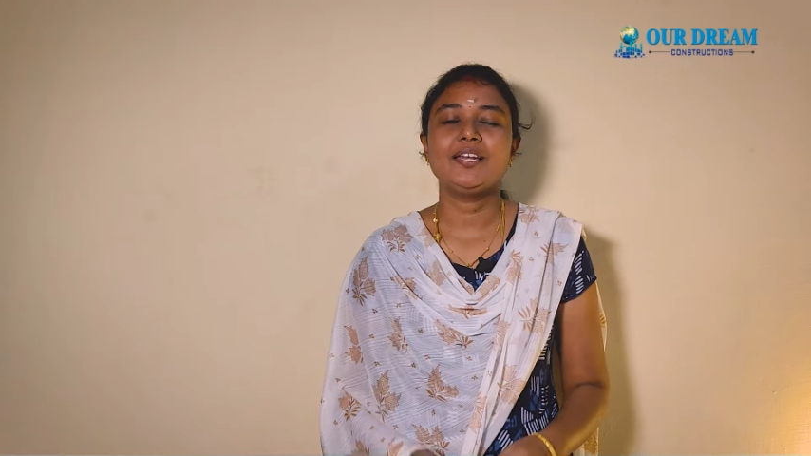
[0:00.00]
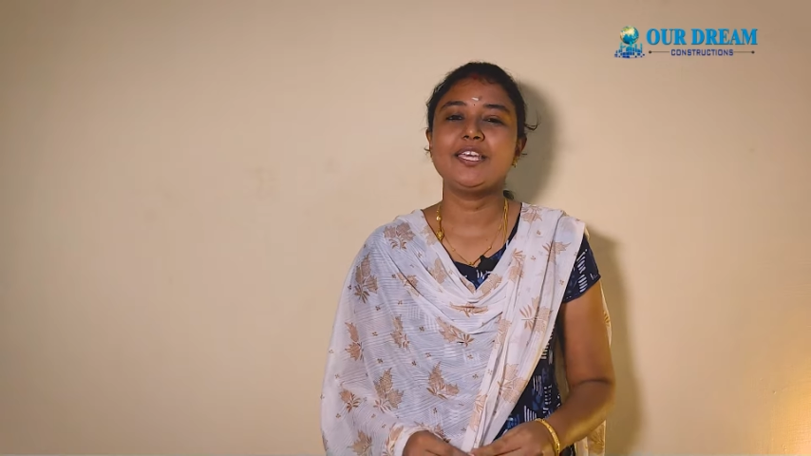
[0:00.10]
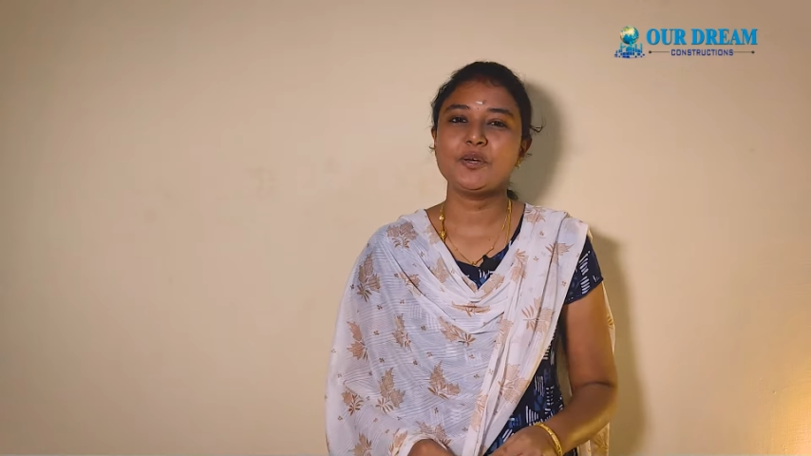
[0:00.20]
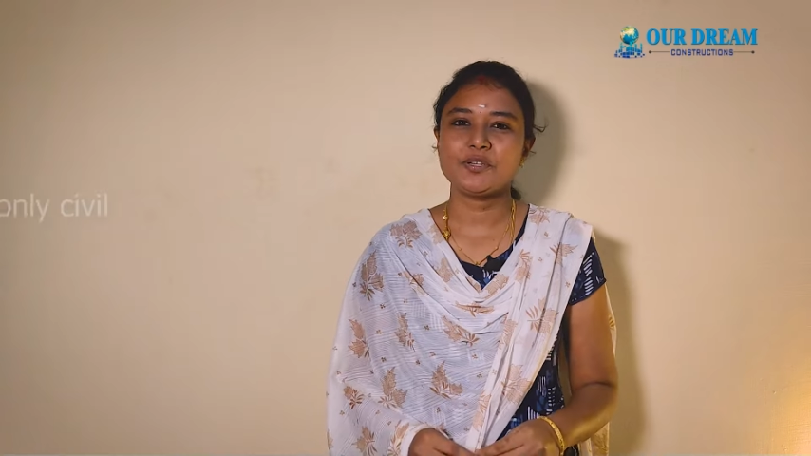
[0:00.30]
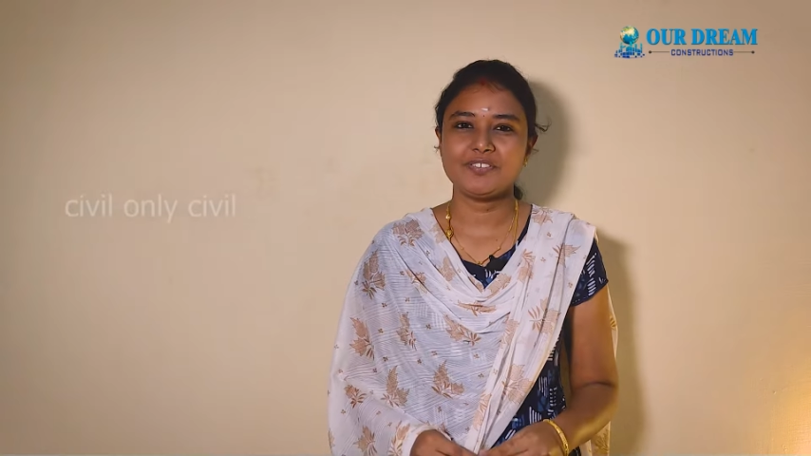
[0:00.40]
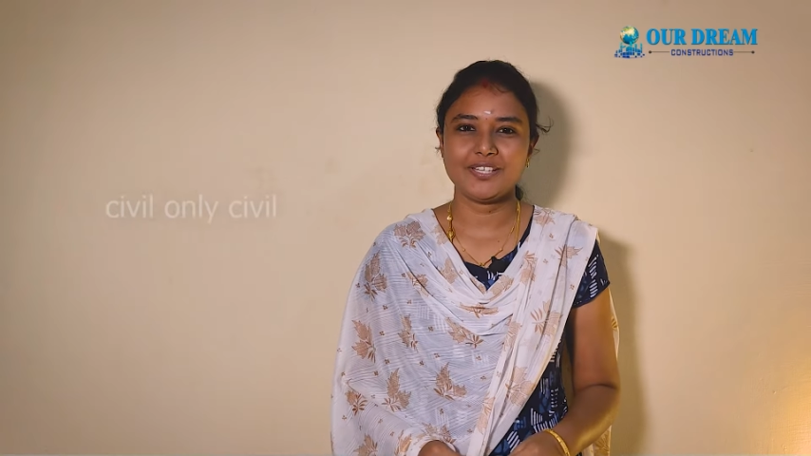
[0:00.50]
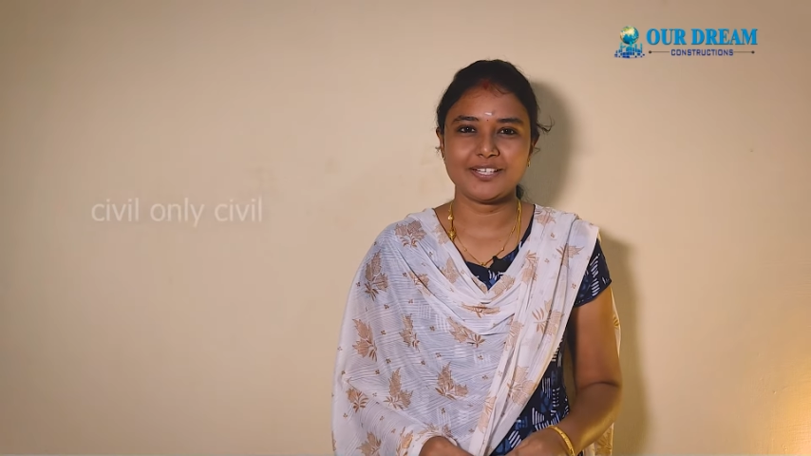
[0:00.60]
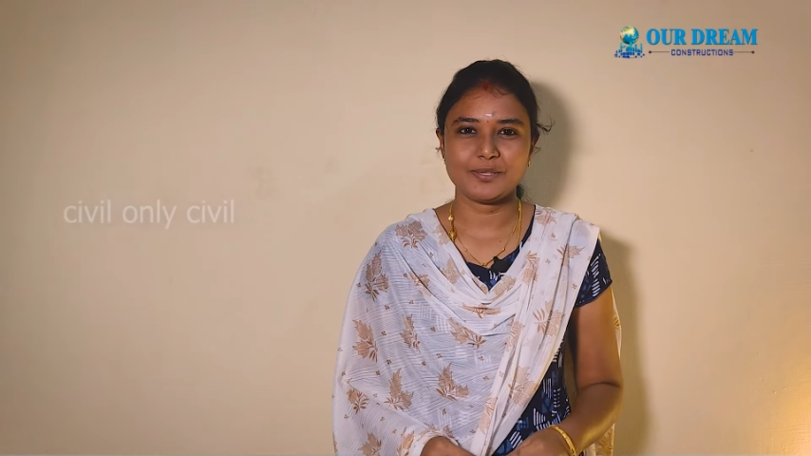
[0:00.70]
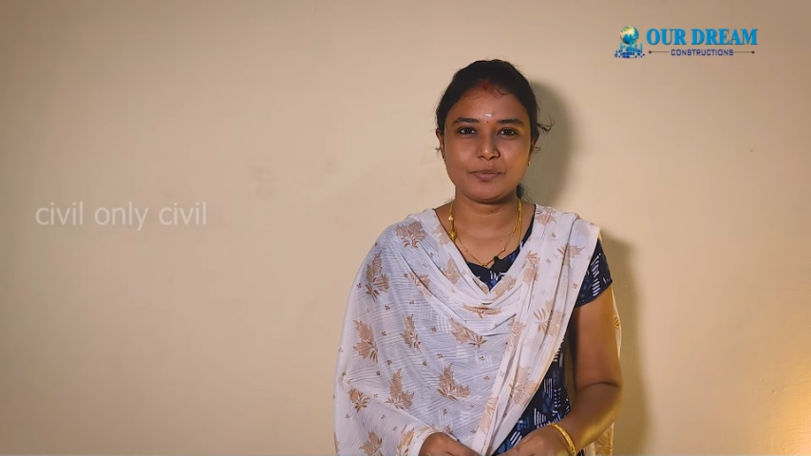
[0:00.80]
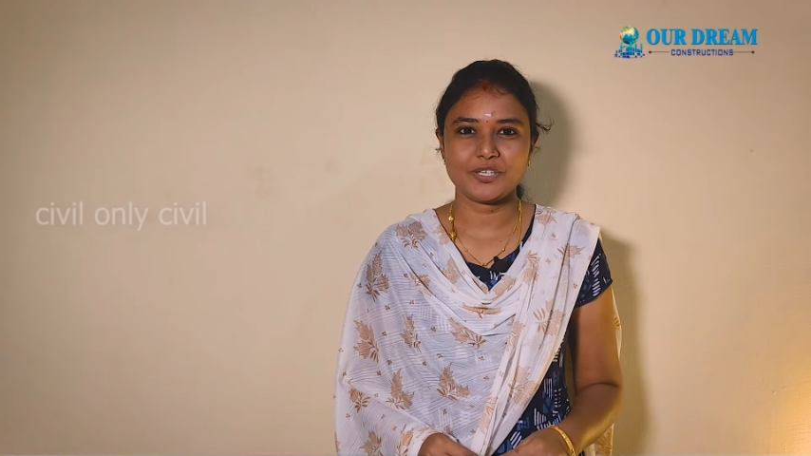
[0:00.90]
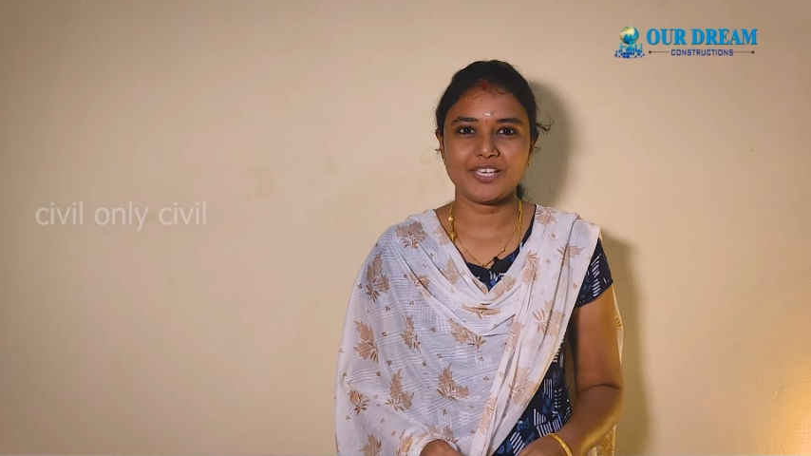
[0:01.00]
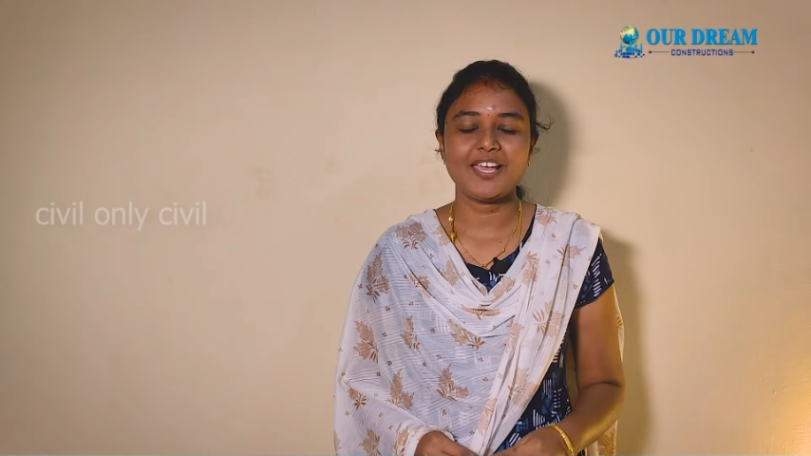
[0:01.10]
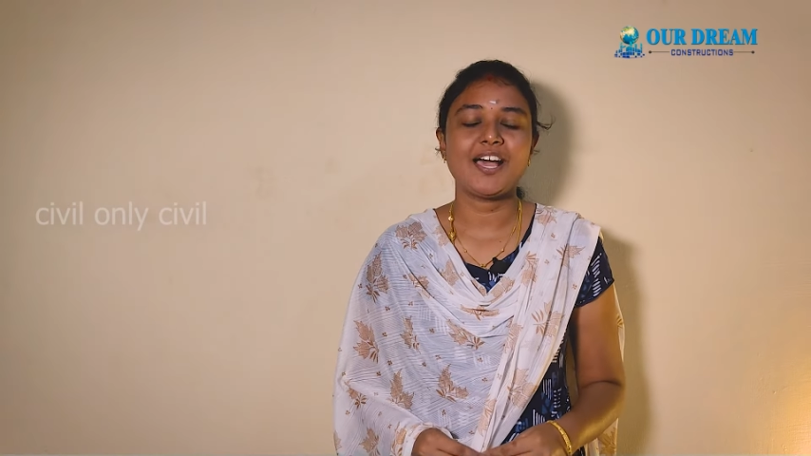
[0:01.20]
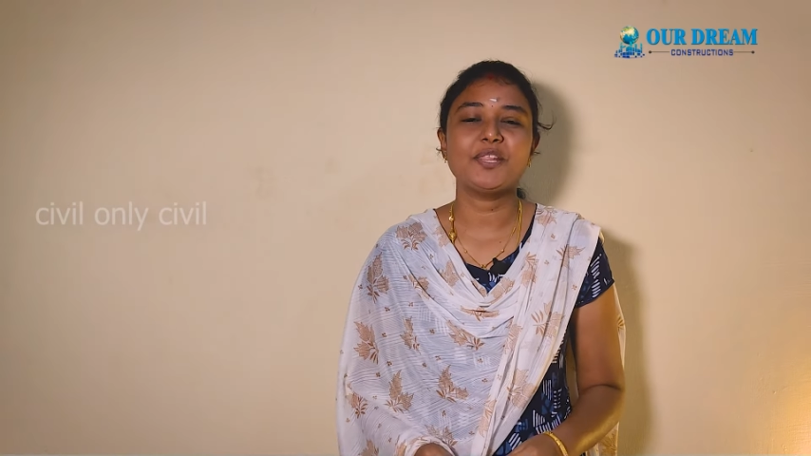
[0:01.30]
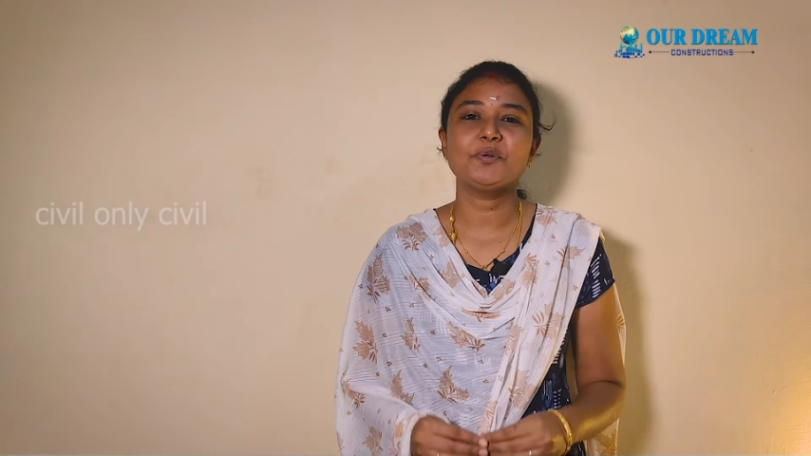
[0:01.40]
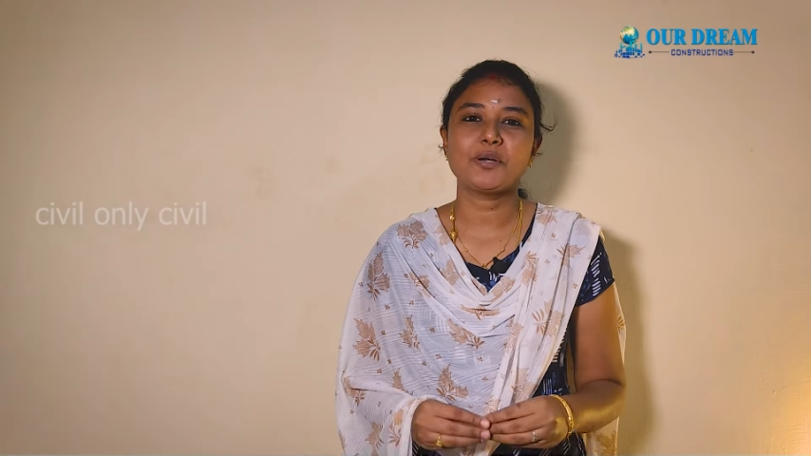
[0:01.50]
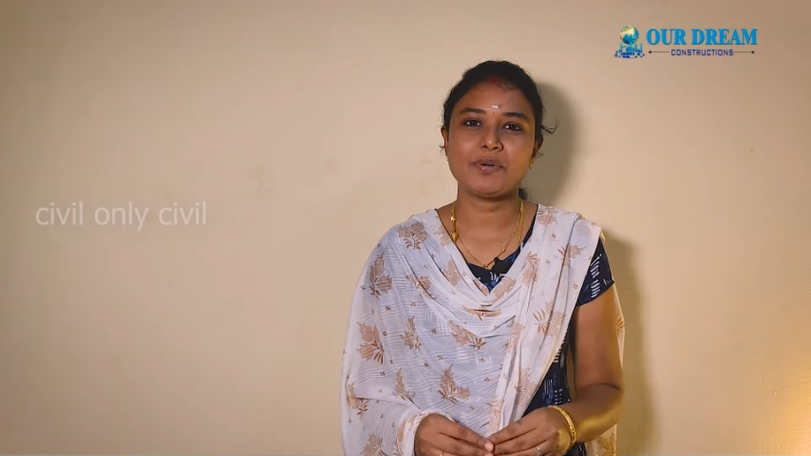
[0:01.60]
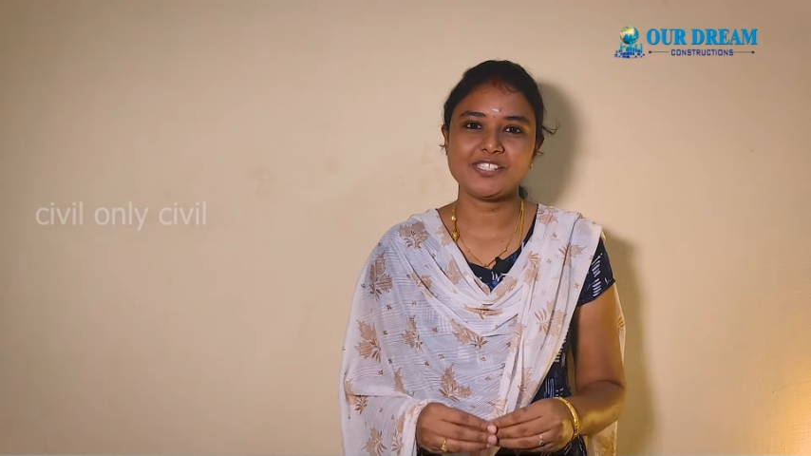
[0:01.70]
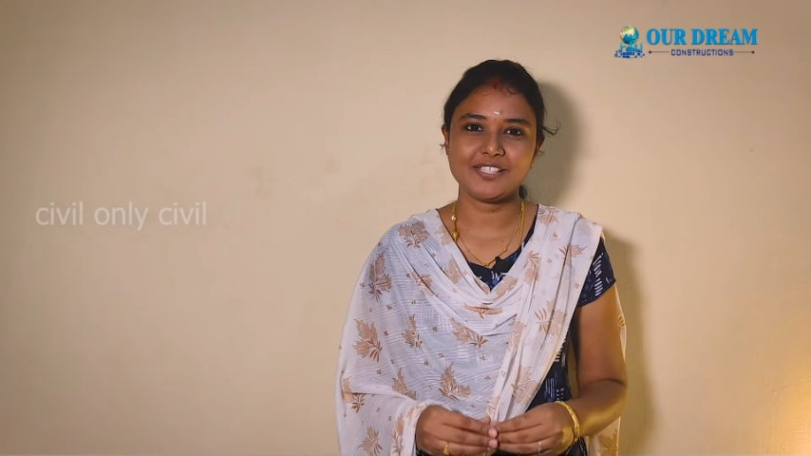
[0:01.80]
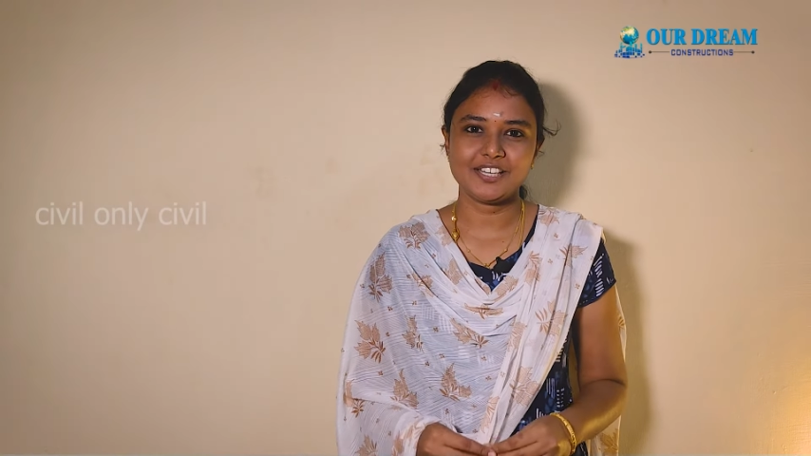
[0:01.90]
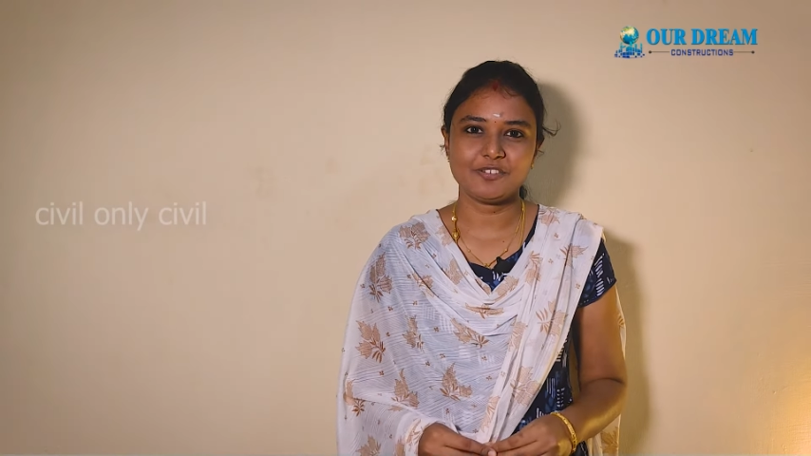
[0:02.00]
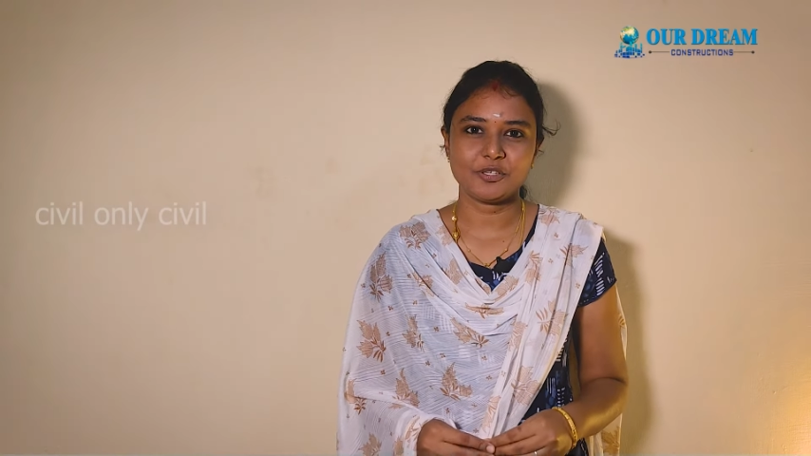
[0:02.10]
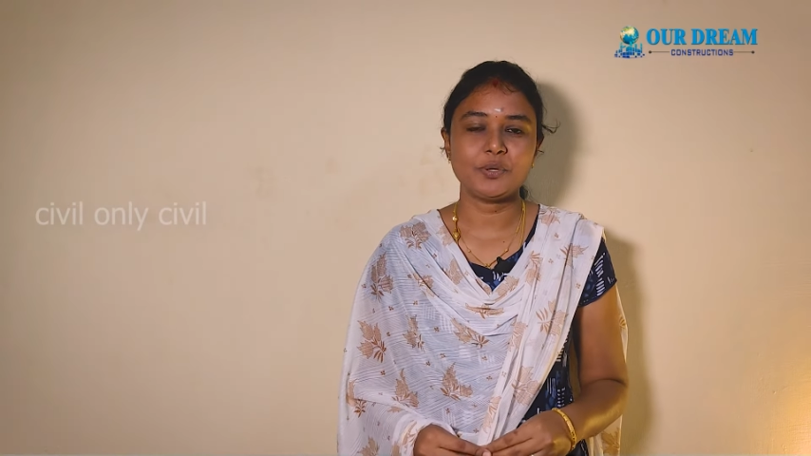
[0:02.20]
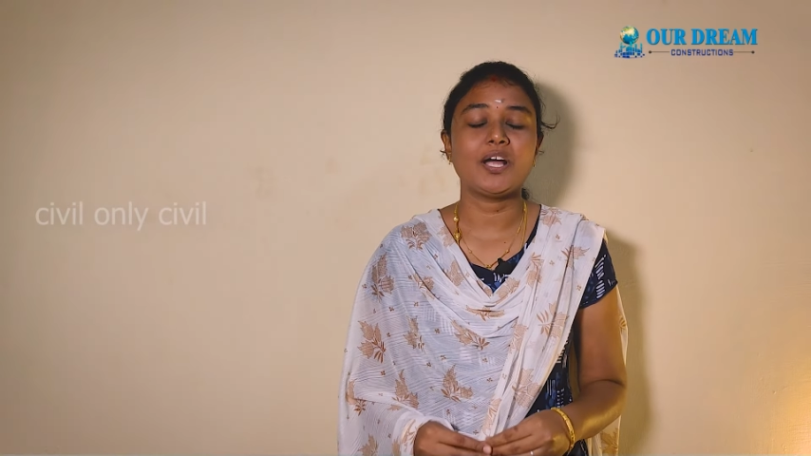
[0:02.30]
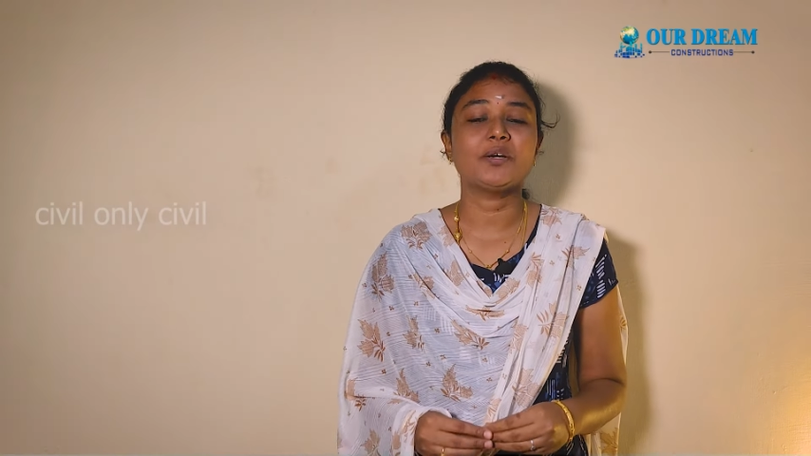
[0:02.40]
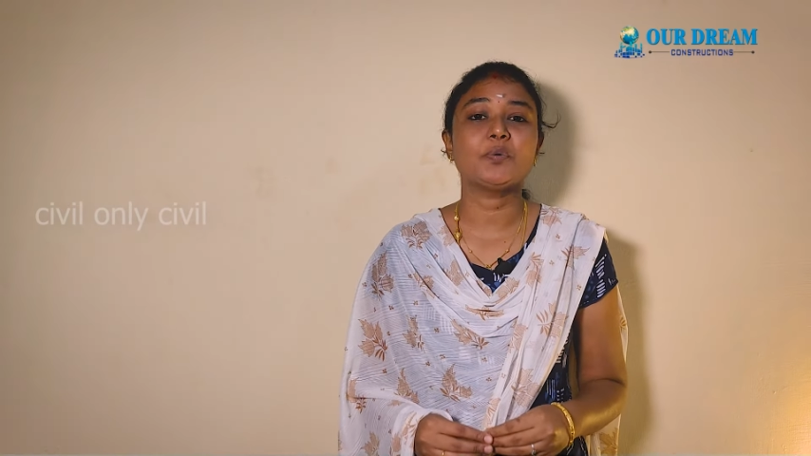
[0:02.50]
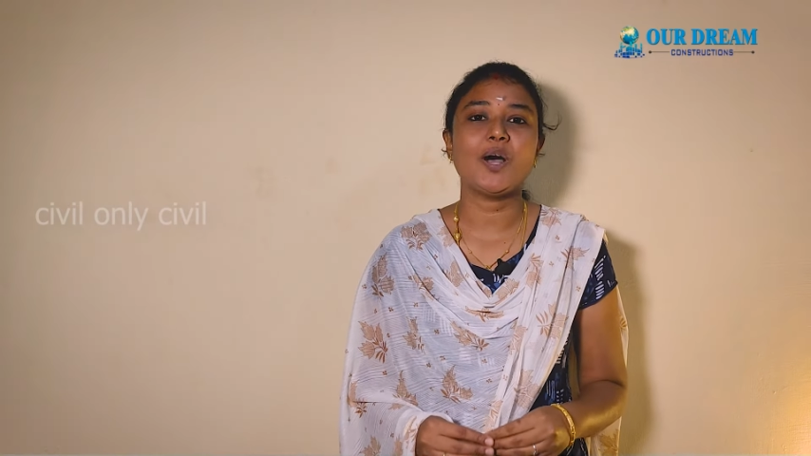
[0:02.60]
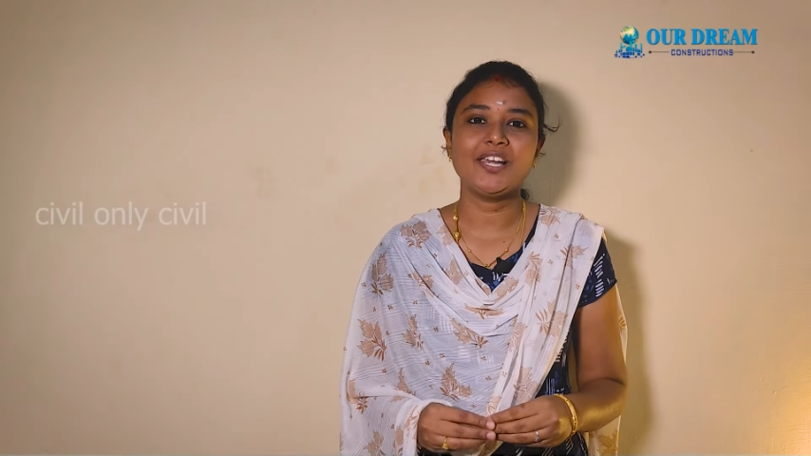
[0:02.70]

நீங்கள் ஒரு வீடு கட்ட போறீங்க அது உங்கள் பட்ஜெட்டில் வரணும் அண்ட்